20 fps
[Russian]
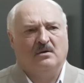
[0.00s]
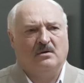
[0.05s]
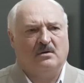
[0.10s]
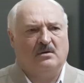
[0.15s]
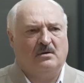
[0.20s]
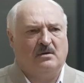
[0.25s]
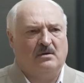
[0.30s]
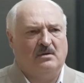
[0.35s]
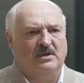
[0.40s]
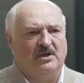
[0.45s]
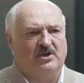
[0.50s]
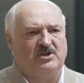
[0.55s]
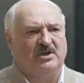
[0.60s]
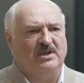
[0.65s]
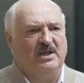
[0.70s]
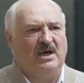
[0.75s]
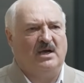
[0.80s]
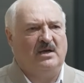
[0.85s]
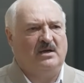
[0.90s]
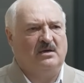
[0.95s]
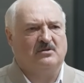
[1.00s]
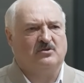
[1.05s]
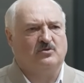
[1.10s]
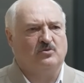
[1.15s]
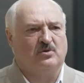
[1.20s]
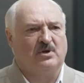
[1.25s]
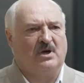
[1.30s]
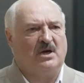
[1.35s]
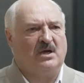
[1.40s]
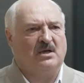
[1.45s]
э, начиная с
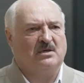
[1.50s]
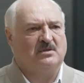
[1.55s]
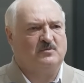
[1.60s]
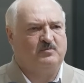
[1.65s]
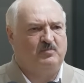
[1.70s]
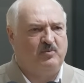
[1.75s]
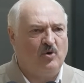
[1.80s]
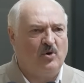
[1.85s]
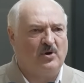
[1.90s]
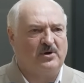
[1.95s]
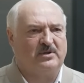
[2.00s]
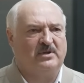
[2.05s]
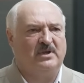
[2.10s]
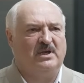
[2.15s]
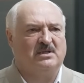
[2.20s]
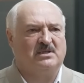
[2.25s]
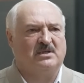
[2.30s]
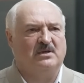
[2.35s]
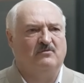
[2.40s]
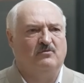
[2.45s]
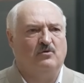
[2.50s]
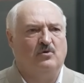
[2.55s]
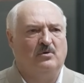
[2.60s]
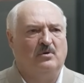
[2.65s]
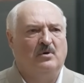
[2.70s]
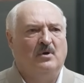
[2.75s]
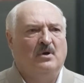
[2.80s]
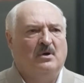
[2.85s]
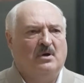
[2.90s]
утра спорт, если его